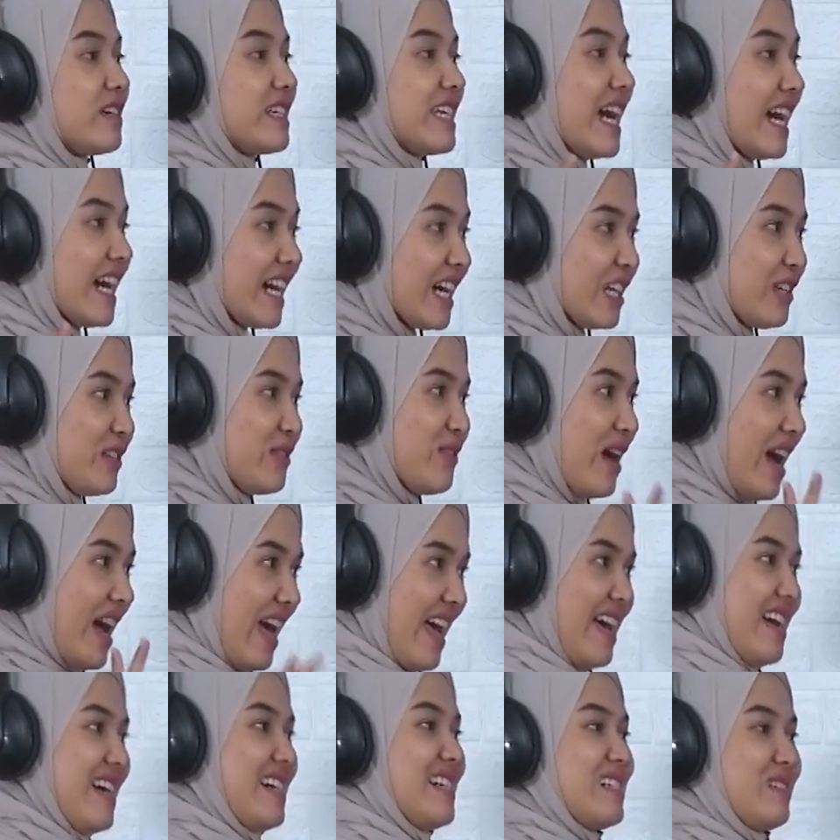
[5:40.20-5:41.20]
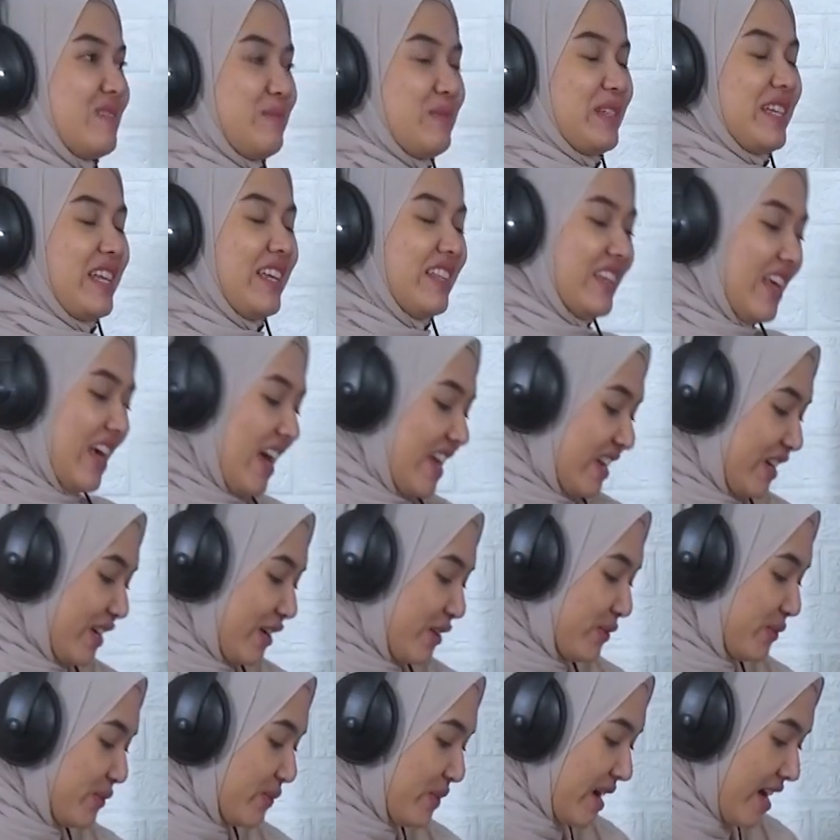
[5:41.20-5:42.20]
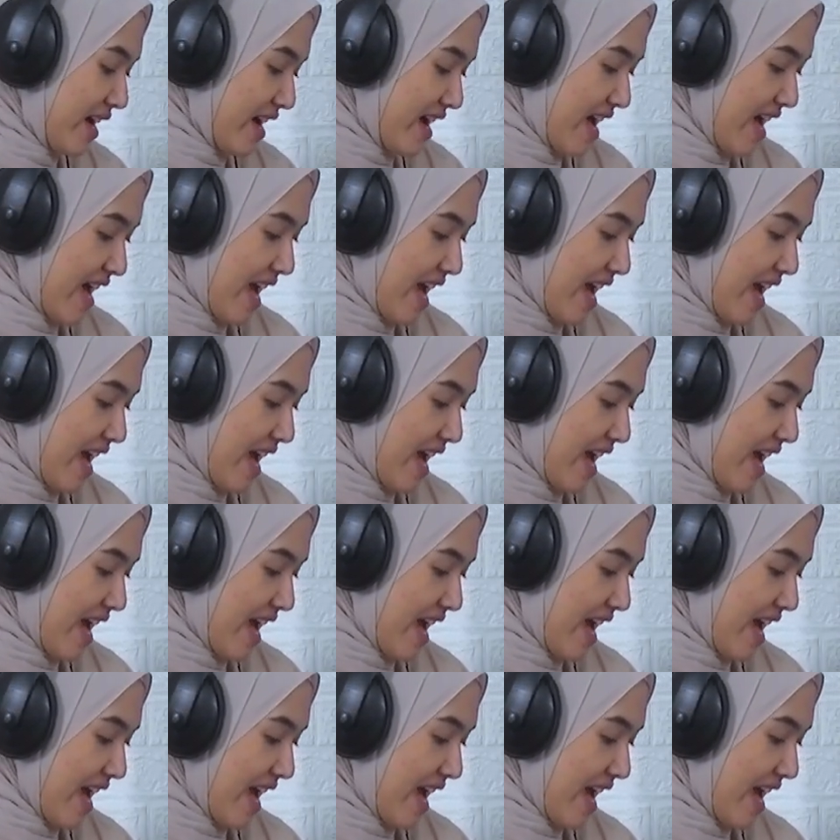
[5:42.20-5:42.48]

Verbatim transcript: Yang kedua, pernyataan kedua